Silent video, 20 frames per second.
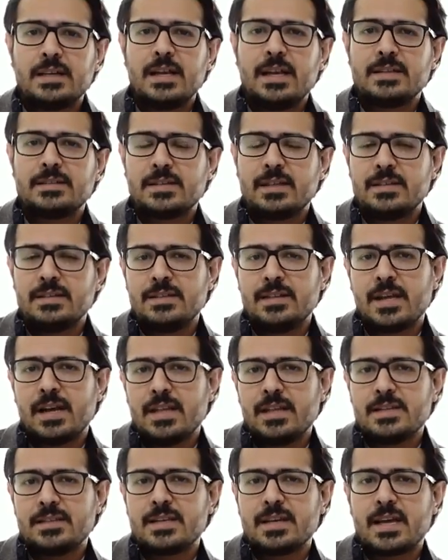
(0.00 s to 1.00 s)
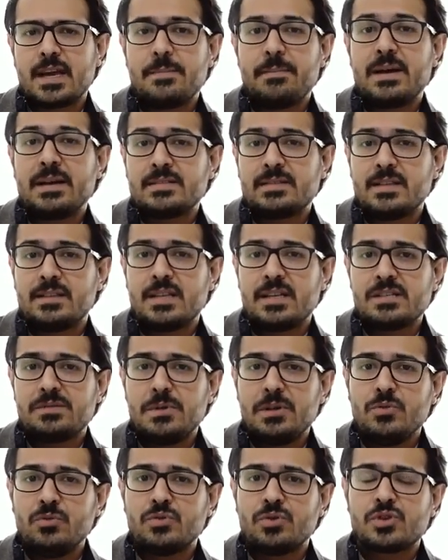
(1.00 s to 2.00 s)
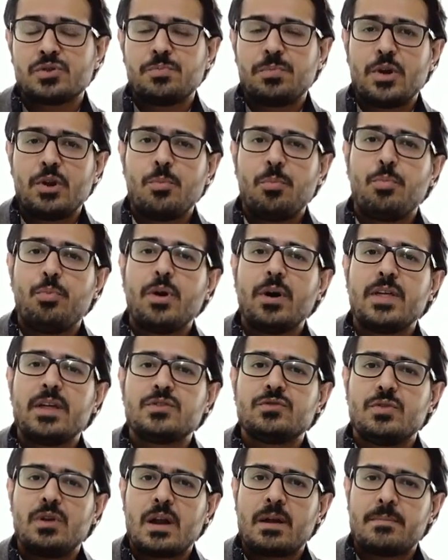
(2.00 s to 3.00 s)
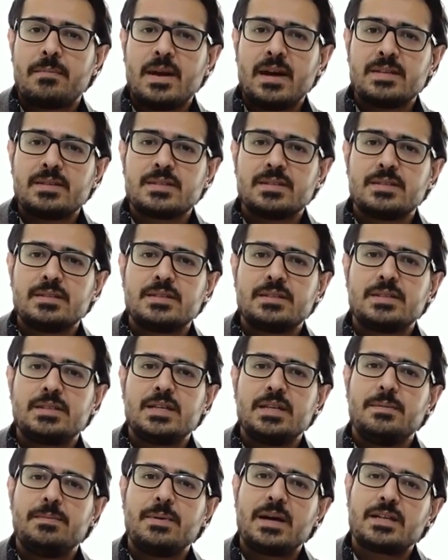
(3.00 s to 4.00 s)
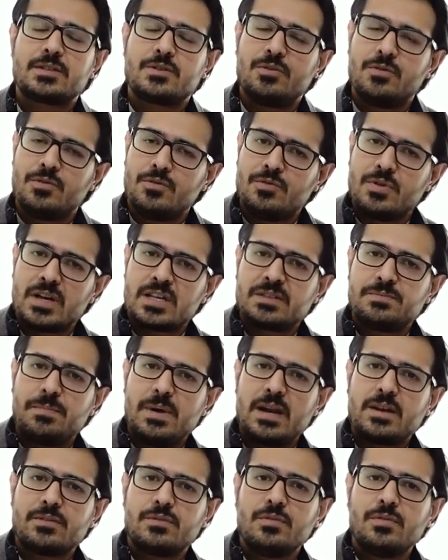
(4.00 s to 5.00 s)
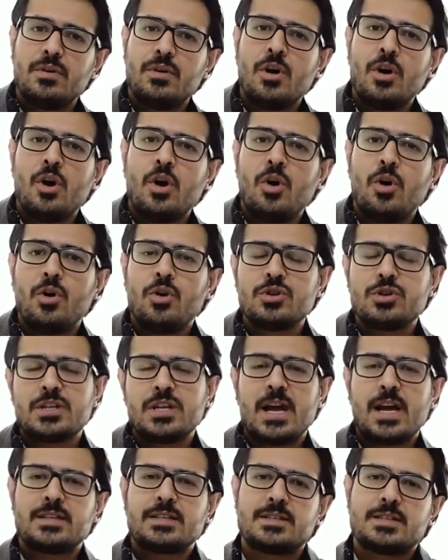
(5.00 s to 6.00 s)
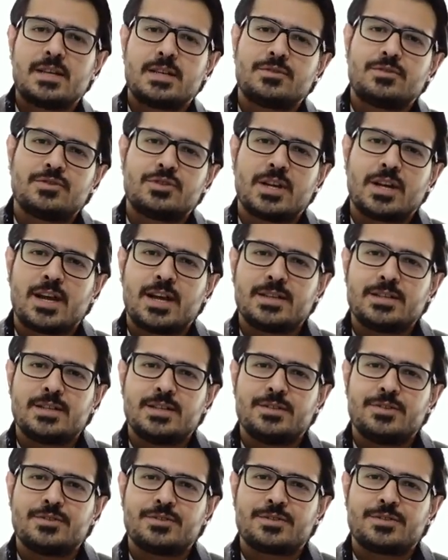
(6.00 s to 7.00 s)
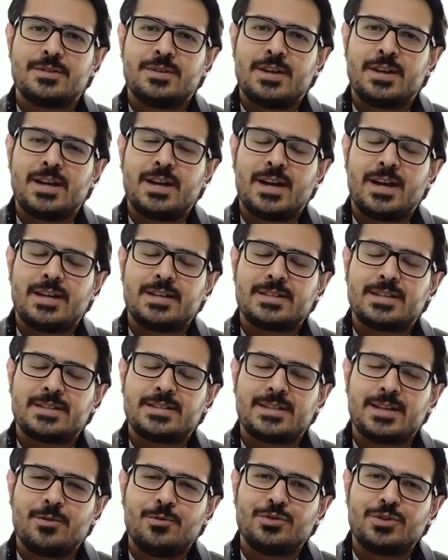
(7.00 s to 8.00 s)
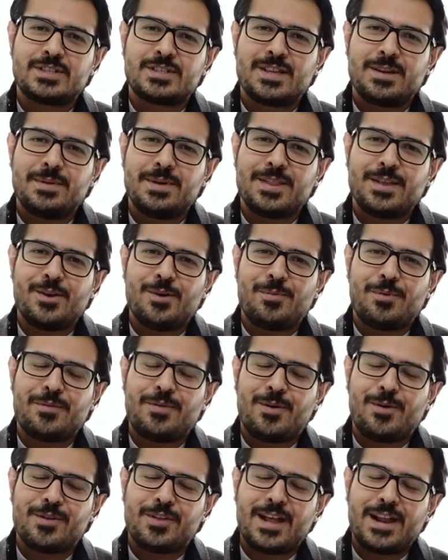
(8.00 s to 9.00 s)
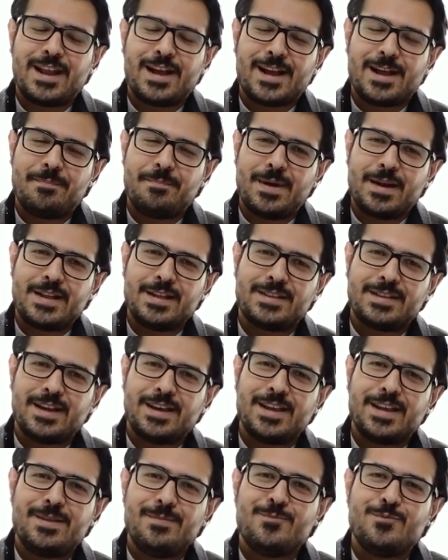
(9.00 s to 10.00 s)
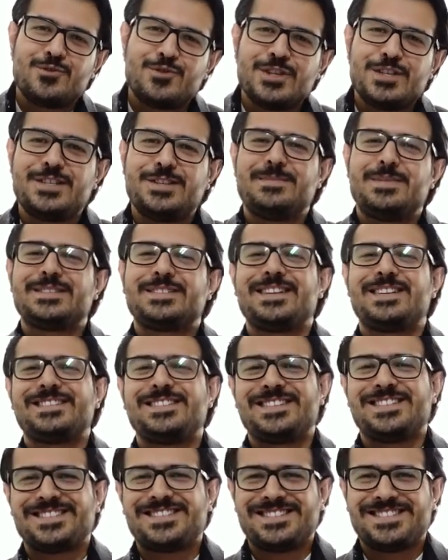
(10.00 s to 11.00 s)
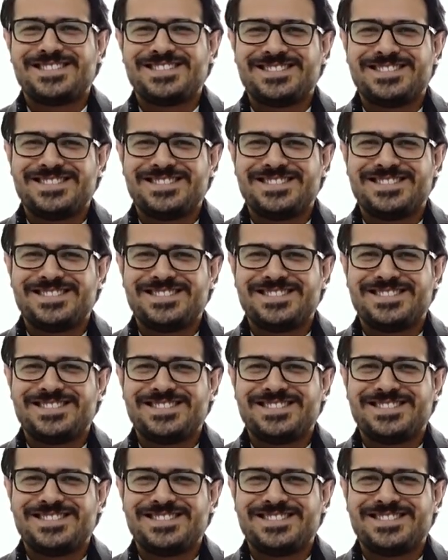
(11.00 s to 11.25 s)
La estadística dice que más de 3 minutos, pero puedes durar más si vas con un experto o si haces estos ejercicios. Así que si te este video, por favor dale la campanita y muchísimas gracias.